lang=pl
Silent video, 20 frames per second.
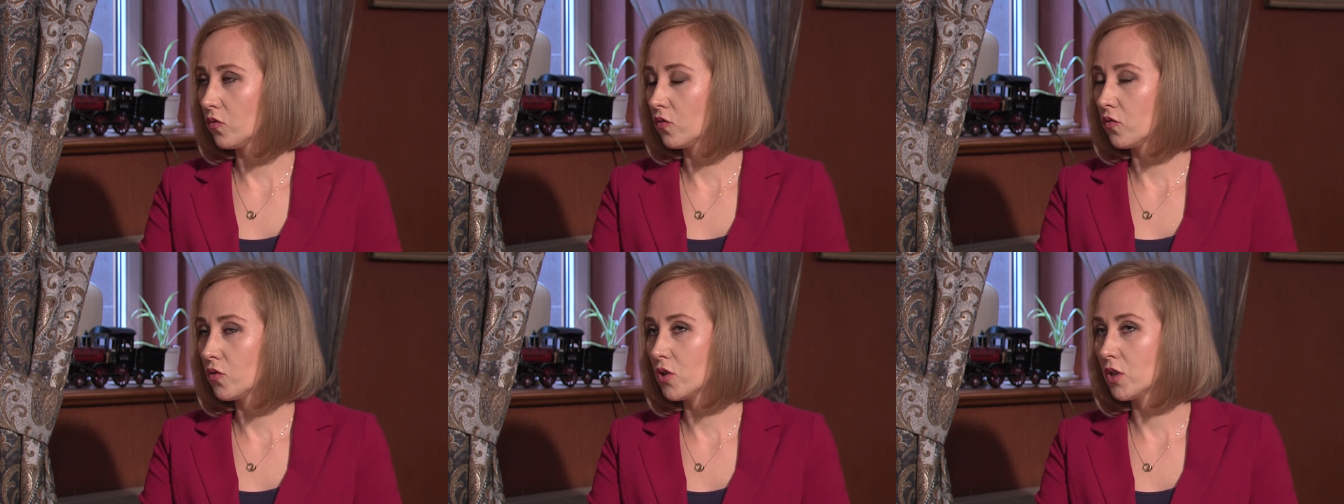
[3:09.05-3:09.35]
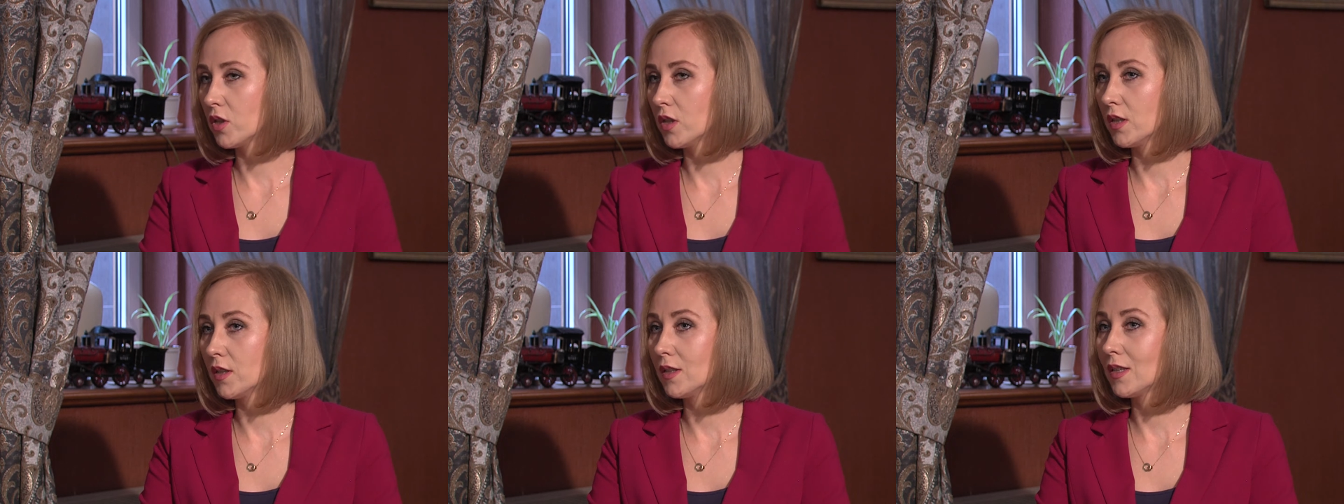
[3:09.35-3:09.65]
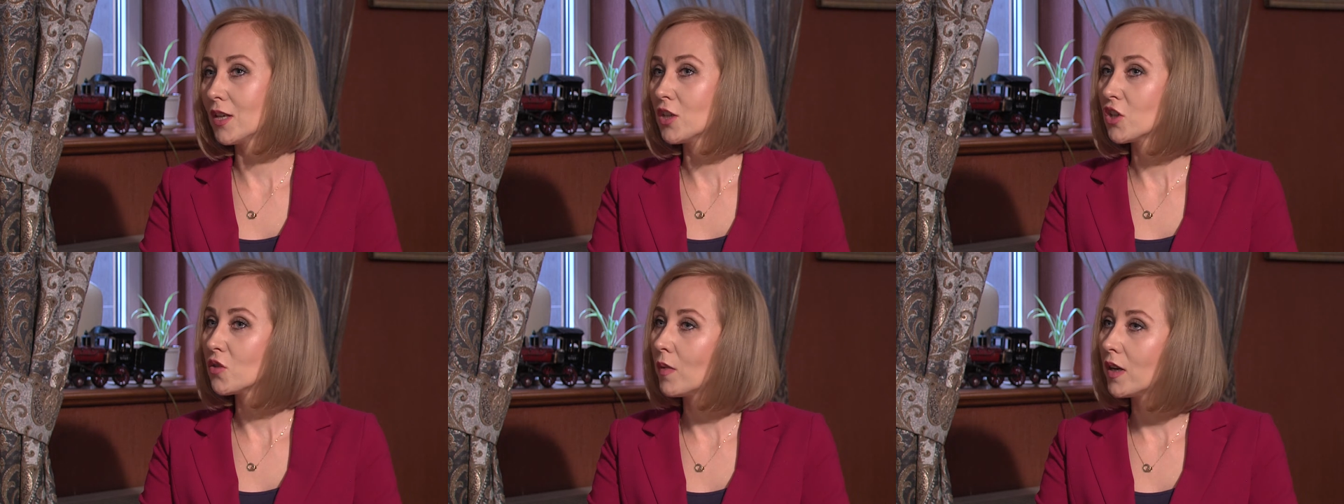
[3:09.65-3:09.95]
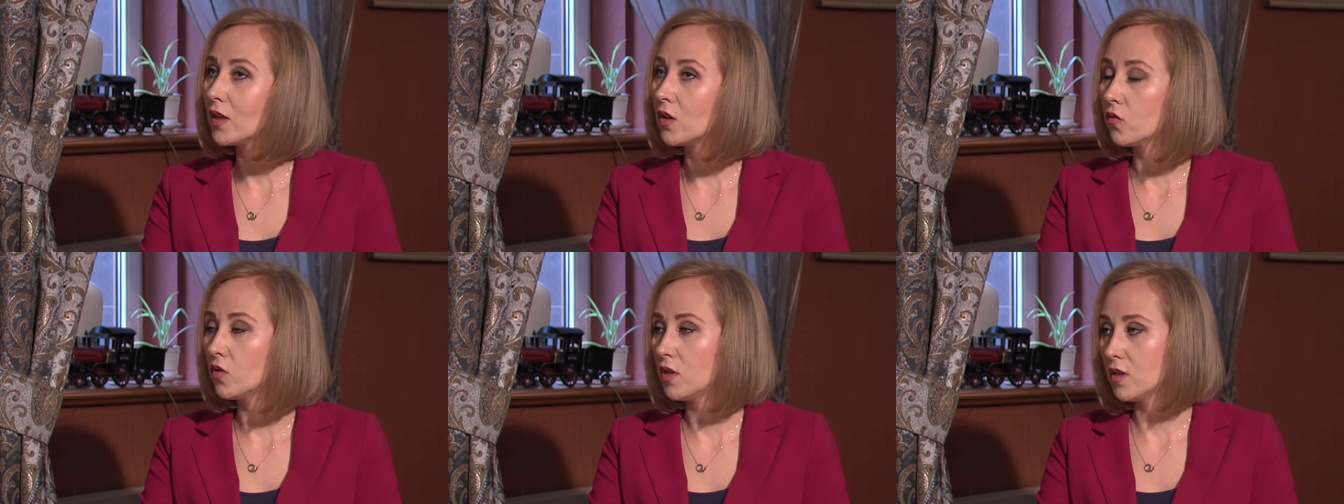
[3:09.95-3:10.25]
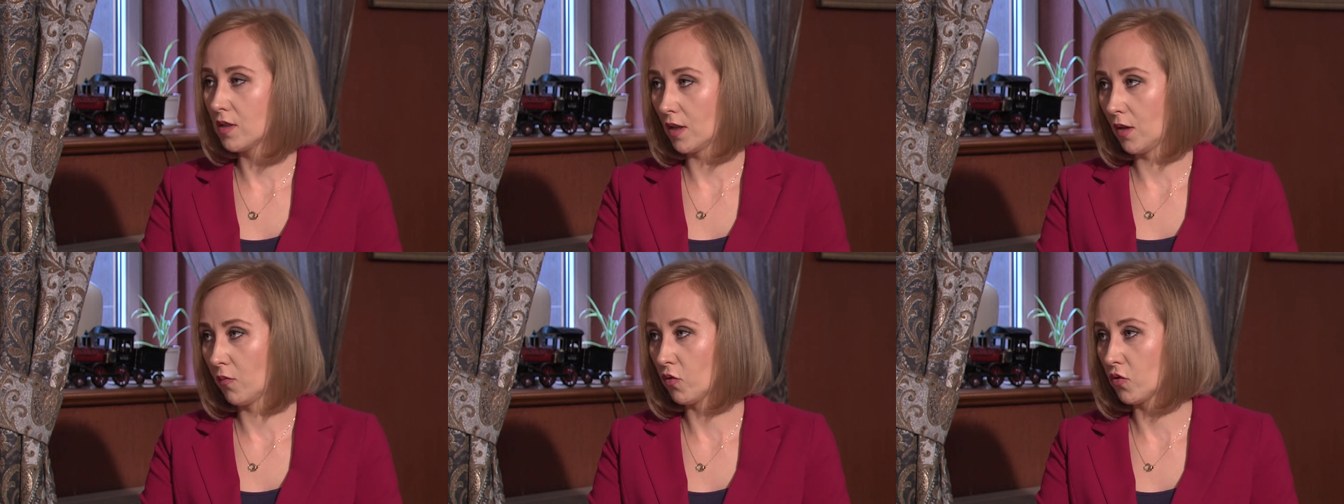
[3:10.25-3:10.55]
którzy też mają
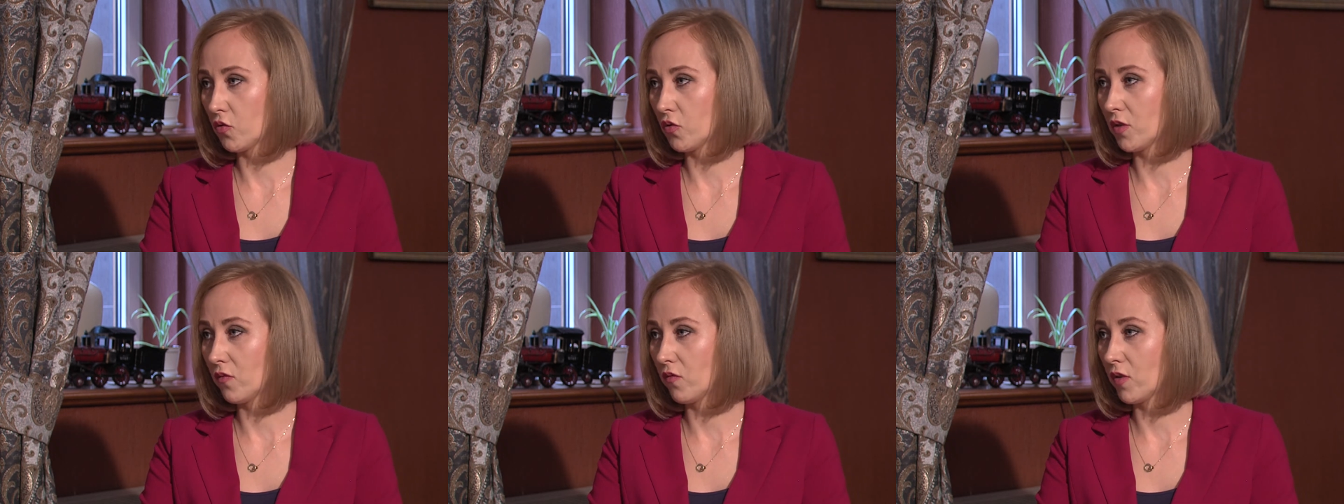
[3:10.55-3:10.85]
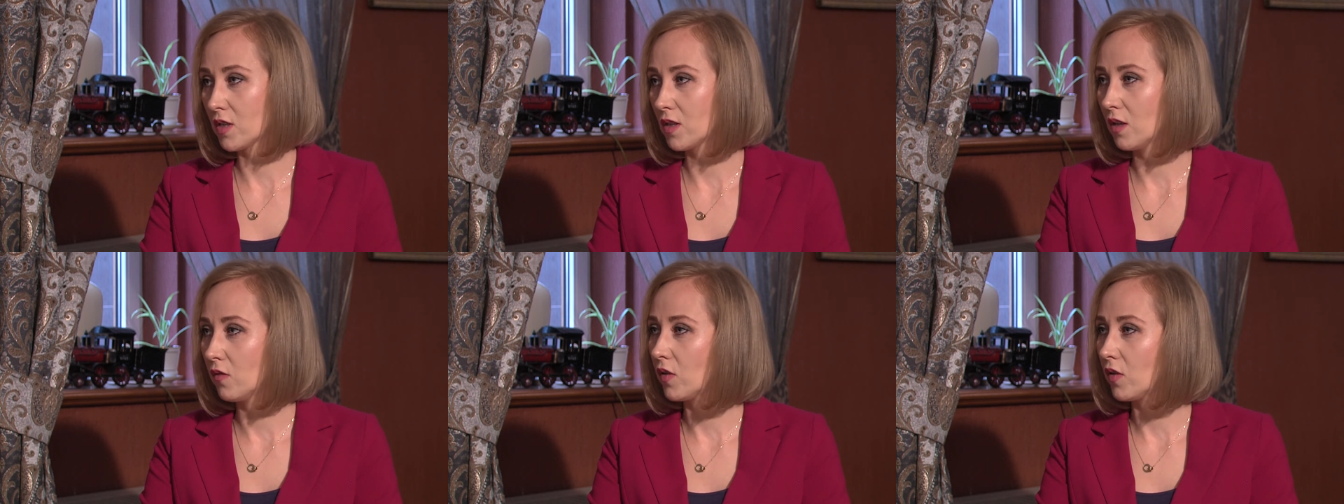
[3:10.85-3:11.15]
niskie poczucie własnej